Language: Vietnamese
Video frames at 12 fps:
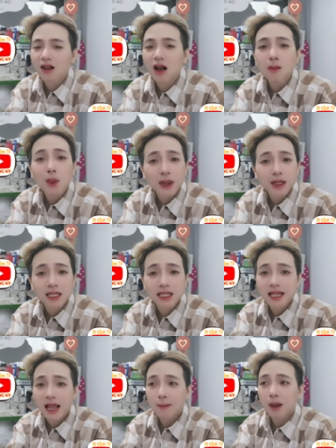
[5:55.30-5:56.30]
có một cái người
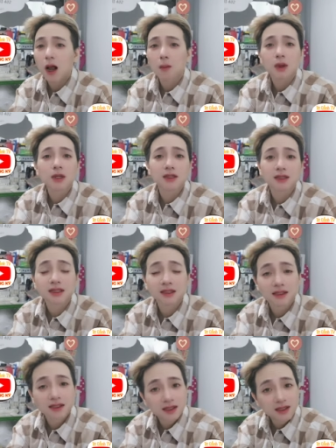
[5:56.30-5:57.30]
cha mà không có được
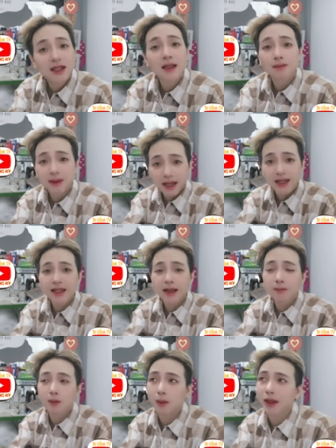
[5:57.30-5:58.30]
um, liêm chính á
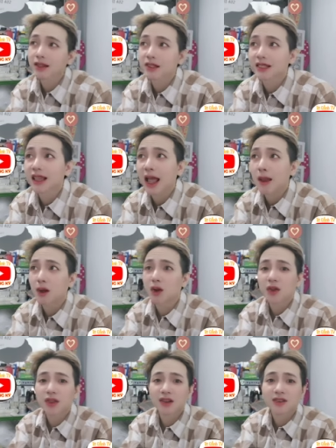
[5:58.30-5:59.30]
một cái người cha mà
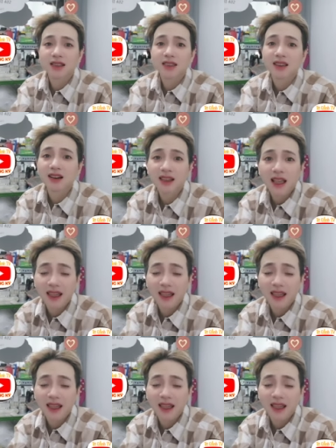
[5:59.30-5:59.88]
coi như là chơi